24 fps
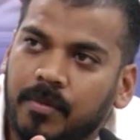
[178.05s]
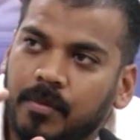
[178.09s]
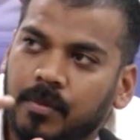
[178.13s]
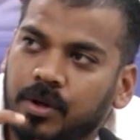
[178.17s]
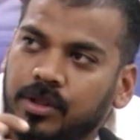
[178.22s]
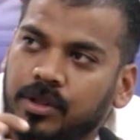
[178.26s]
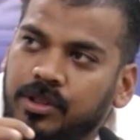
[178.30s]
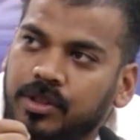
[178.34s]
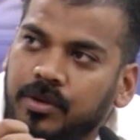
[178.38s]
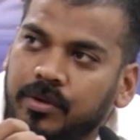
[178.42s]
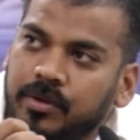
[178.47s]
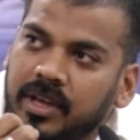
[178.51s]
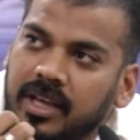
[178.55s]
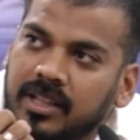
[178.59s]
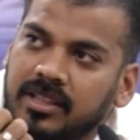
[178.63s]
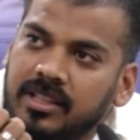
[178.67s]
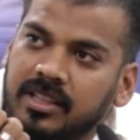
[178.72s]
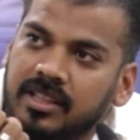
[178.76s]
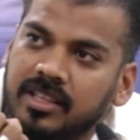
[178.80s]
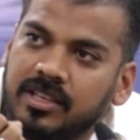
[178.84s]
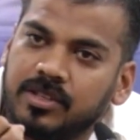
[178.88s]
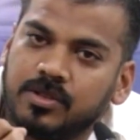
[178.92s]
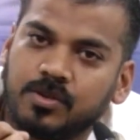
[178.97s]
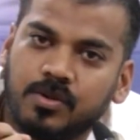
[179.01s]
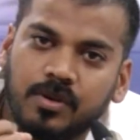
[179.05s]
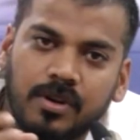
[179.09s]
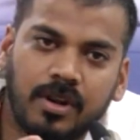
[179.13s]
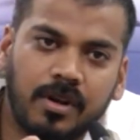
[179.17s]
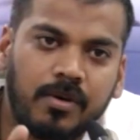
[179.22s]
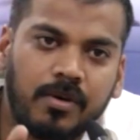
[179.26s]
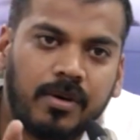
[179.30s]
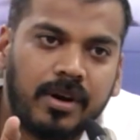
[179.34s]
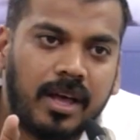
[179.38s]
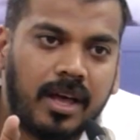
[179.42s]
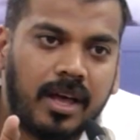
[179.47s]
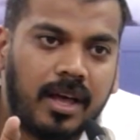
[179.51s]
మొత్తం ఏది తీసుకున్నా
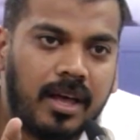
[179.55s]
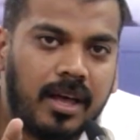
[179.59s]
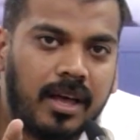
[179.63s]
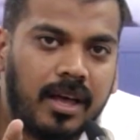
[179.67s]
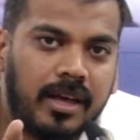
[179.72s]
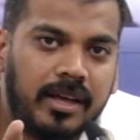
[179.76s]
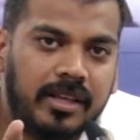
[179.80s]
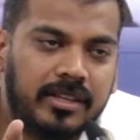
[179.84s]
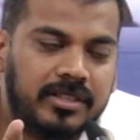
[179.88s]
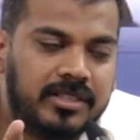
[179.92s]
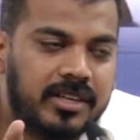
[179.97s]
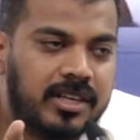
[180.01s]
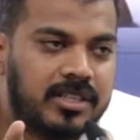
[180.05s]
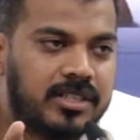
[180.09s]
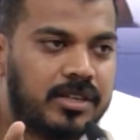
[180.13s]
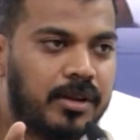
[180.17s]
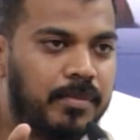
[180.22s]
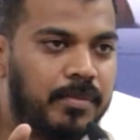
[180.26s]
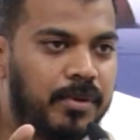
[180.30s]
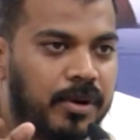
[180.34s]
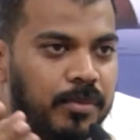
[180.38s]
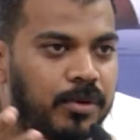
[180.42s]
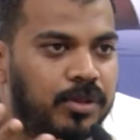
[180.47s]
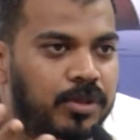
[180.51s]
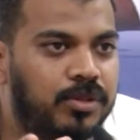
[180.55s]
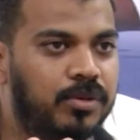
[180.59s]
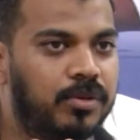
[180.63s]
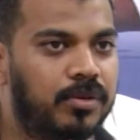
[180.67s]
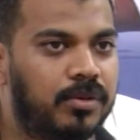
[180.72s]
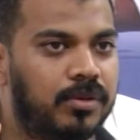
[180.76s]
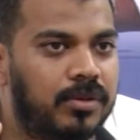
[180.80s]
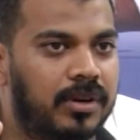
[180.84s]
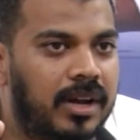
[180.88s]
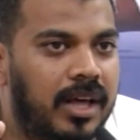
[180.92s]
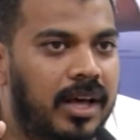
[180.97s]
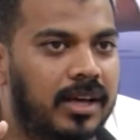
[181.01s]
కూడా ఇది చేసిన ప్రభుత్వం
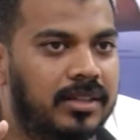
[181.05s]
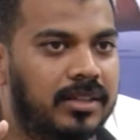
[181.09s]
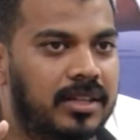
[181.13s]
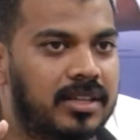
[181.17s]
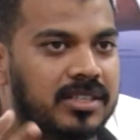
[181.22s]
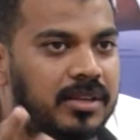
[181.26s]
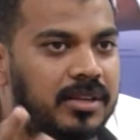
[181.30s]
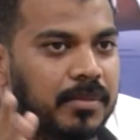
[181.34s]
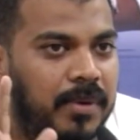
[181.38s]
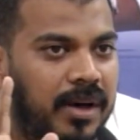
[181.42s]
నాకు తెలిసి